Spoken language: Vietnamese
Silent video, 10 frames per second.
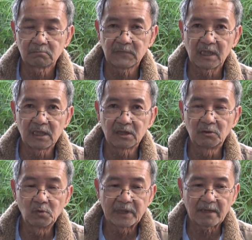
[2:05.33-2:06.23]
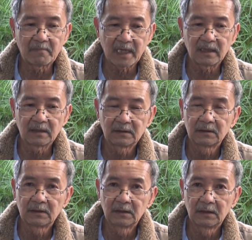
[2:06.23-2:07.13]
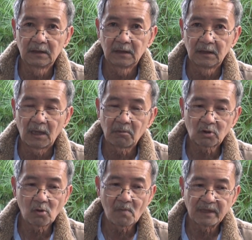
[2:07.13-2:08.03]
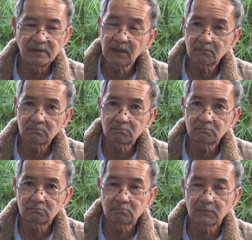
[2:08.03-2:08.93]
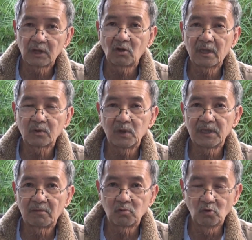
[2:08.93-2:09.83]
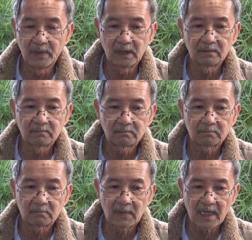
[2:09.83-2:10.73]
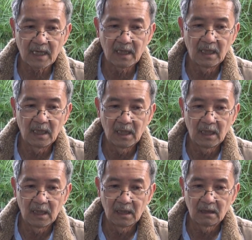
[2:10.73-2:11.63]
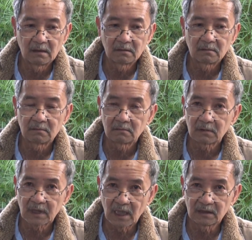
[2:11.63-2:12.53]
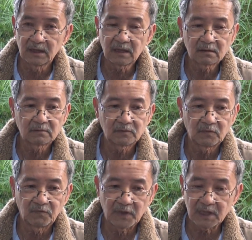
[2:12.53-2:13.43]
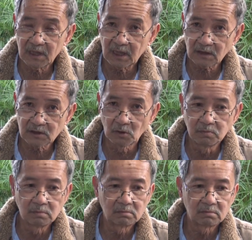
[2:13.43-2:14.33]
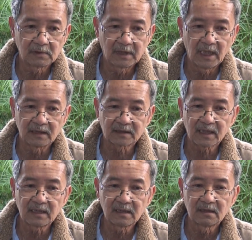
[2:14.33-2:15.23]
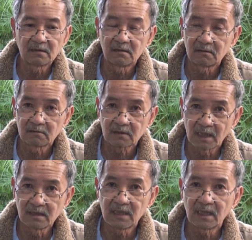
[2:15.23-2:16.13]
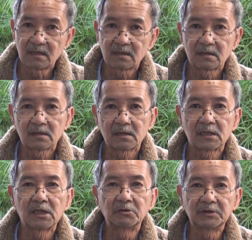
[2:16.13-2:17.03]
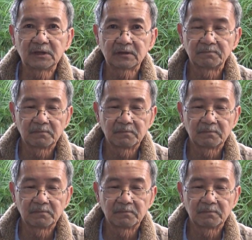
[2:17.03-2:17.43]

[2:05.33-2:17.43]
nhà nghiên cứu Khắc Mai, ông có một bài viết để nói lên nguyện vọng của mình là cần thiết phải cách trung, gần tay, thân dân cứu nước